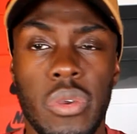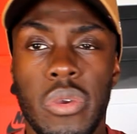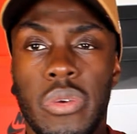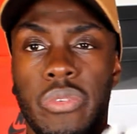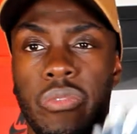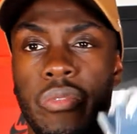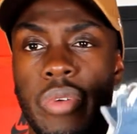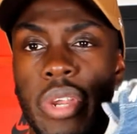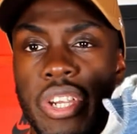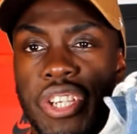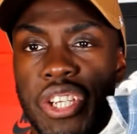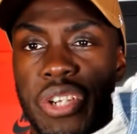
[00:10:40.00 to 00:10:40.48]

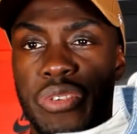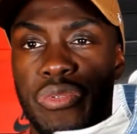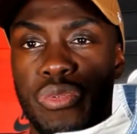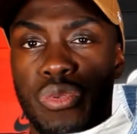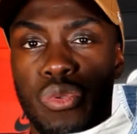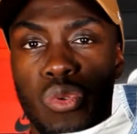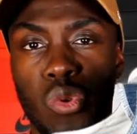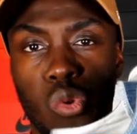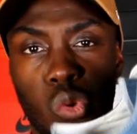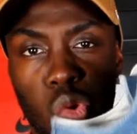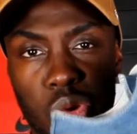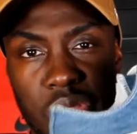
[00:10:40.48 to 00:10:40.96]
Voilà, j'ai vu.
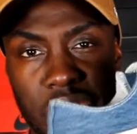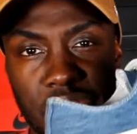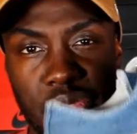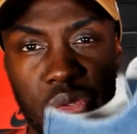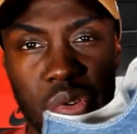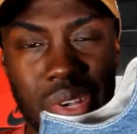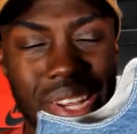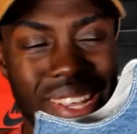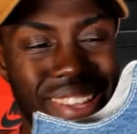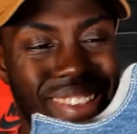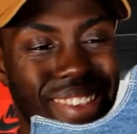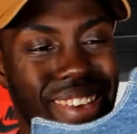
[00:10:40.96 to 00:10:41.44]
Au niveau de
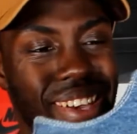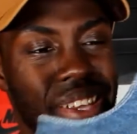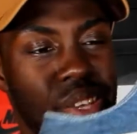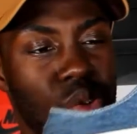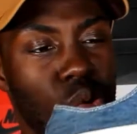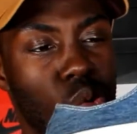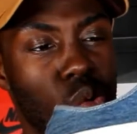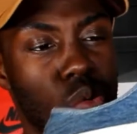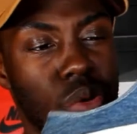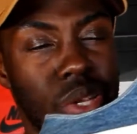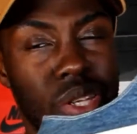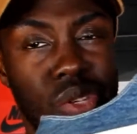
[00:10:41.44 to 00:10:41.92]
la taille,
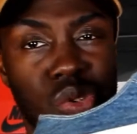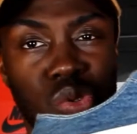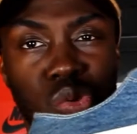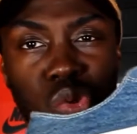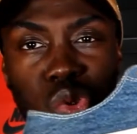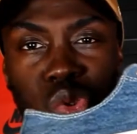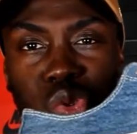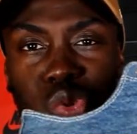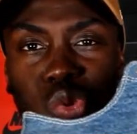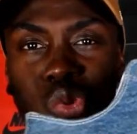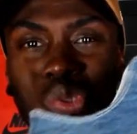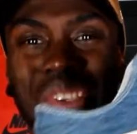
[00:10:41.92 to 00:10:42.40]
on est sur
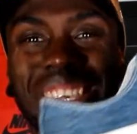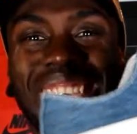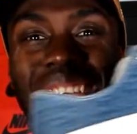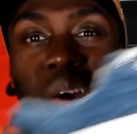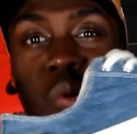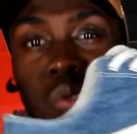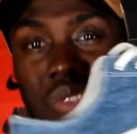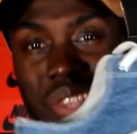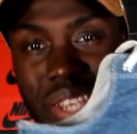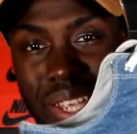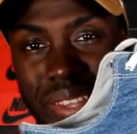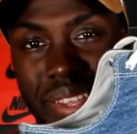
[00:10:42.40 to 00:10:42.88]
du
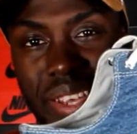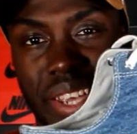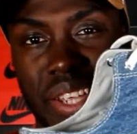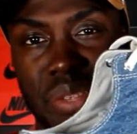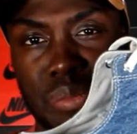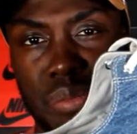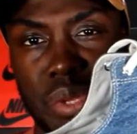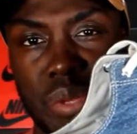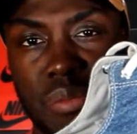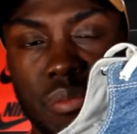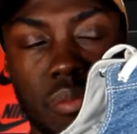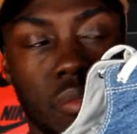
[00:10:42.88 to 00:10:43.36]

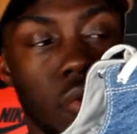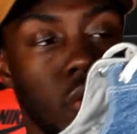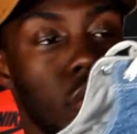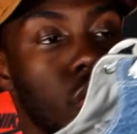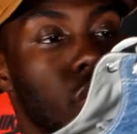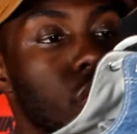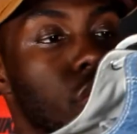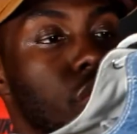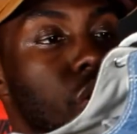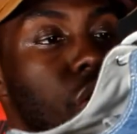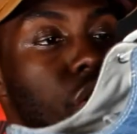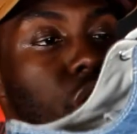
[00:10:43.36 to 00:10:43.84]
44,5.
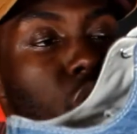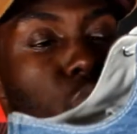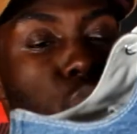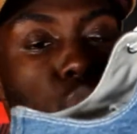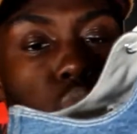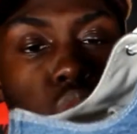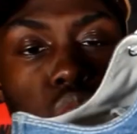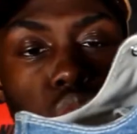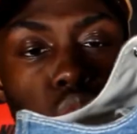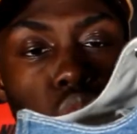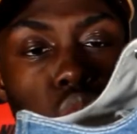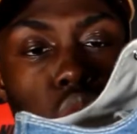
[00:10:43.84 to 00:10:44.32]
Ça taille
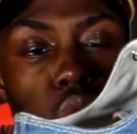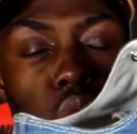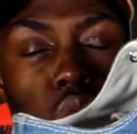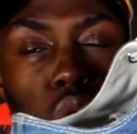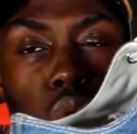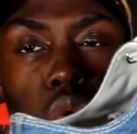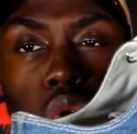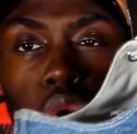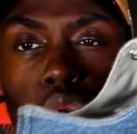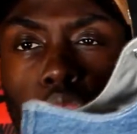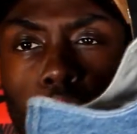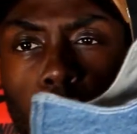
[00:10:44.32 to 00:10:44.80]
plutôt grand.
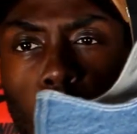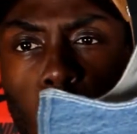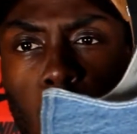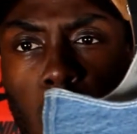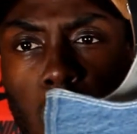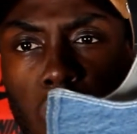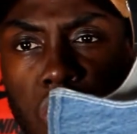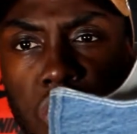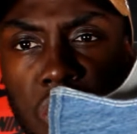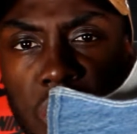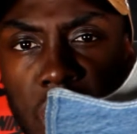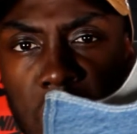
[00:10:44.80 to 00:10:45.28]
Moi, en
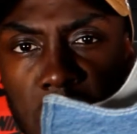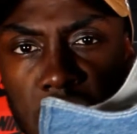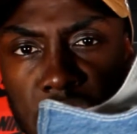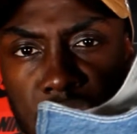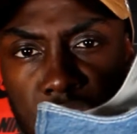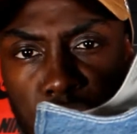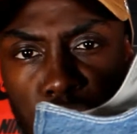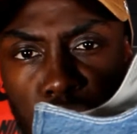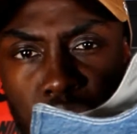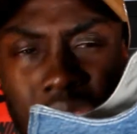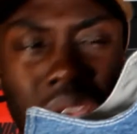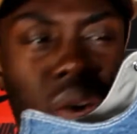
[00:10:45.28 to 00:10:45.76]
général, je fais
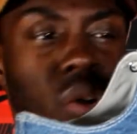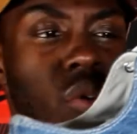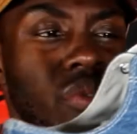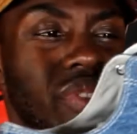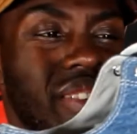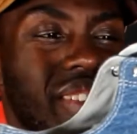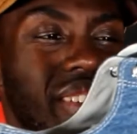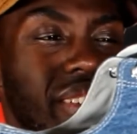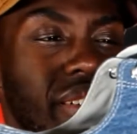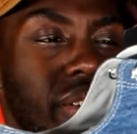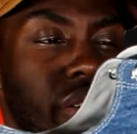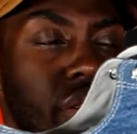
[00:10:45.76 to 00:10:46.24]
du
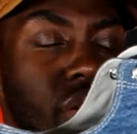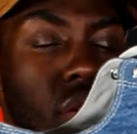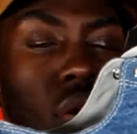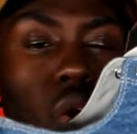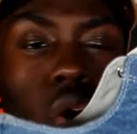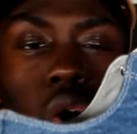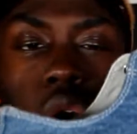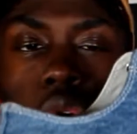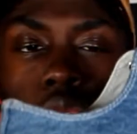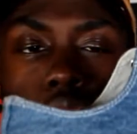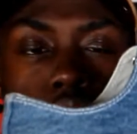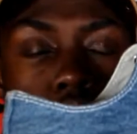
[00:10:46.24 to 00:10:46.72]
45.
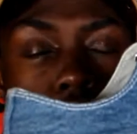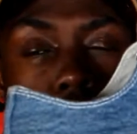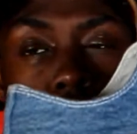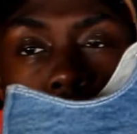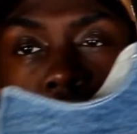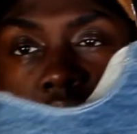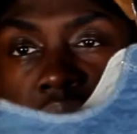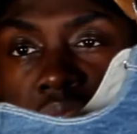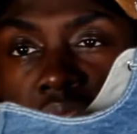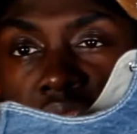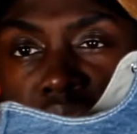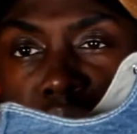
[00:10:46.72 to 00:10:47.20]

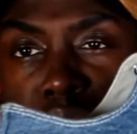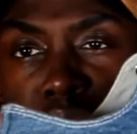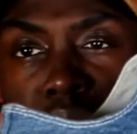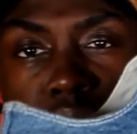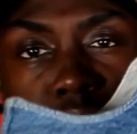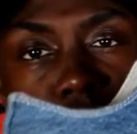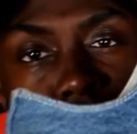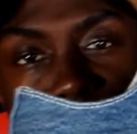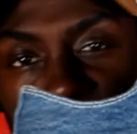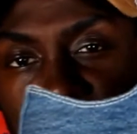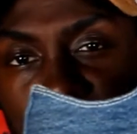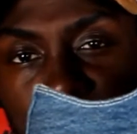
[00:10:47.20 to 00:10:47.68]
44,5,
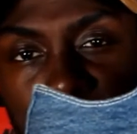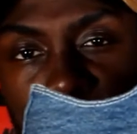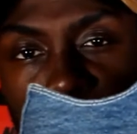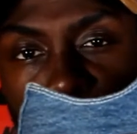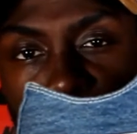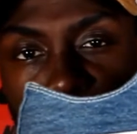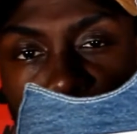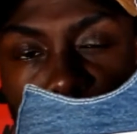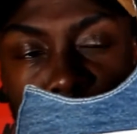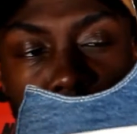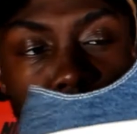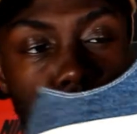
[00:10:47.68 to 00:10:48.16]
ça me va
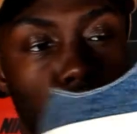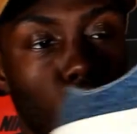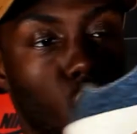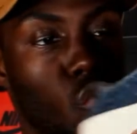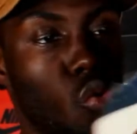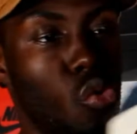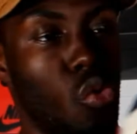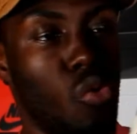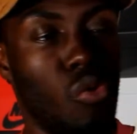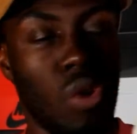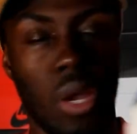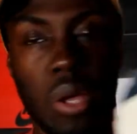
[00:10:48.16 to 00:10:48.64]
aussi.
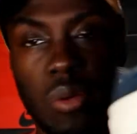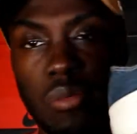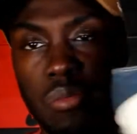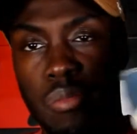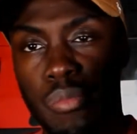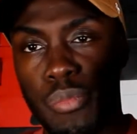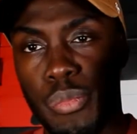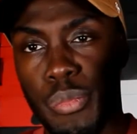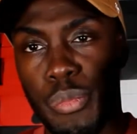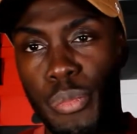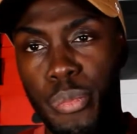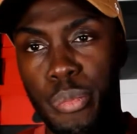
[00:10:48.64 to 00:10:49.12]
Donc voilà,
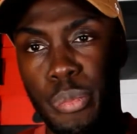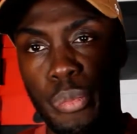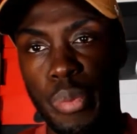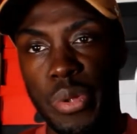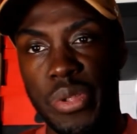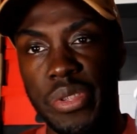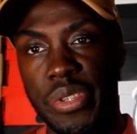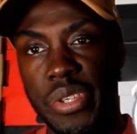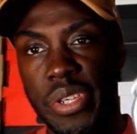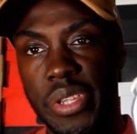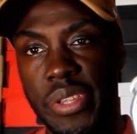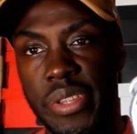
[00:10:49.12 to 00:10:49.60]

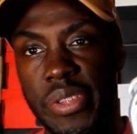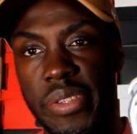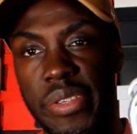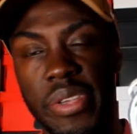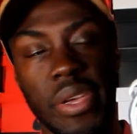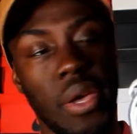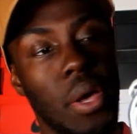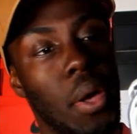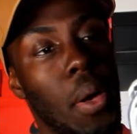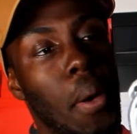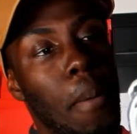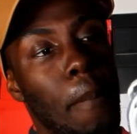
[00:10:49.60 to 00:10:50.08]
petite
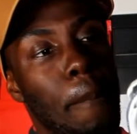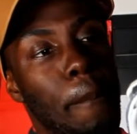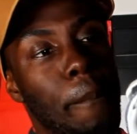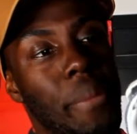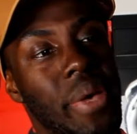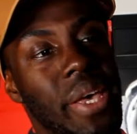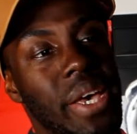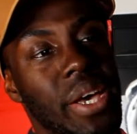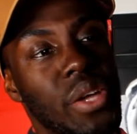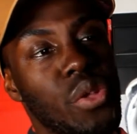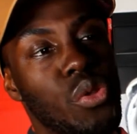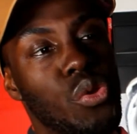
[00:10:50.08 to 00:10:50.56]

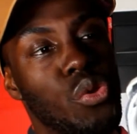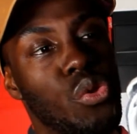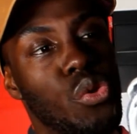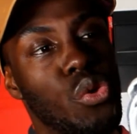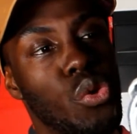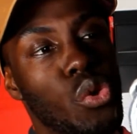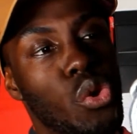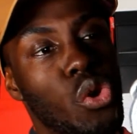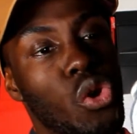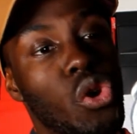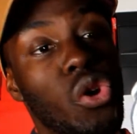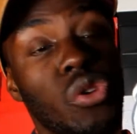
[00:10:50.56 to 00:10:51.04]
paire de
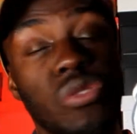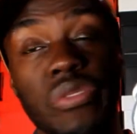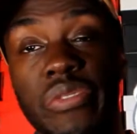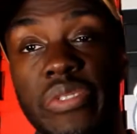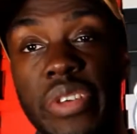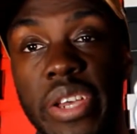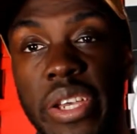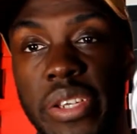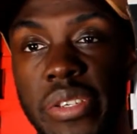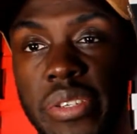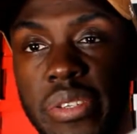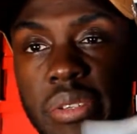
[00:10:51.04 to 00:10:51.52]

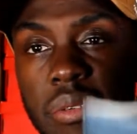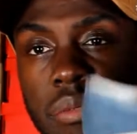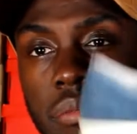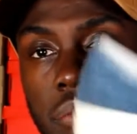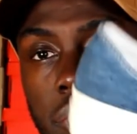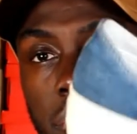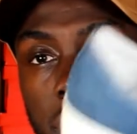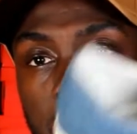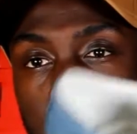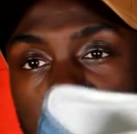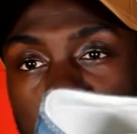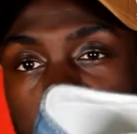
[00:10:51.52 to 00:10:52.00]
Converse
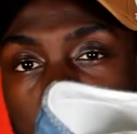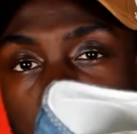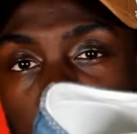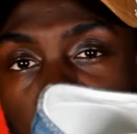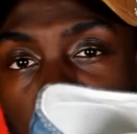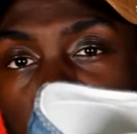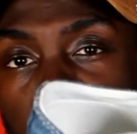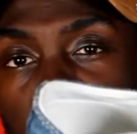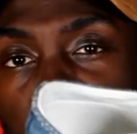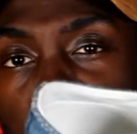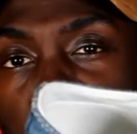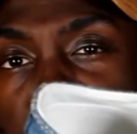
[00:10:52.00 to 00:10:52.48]
sur mon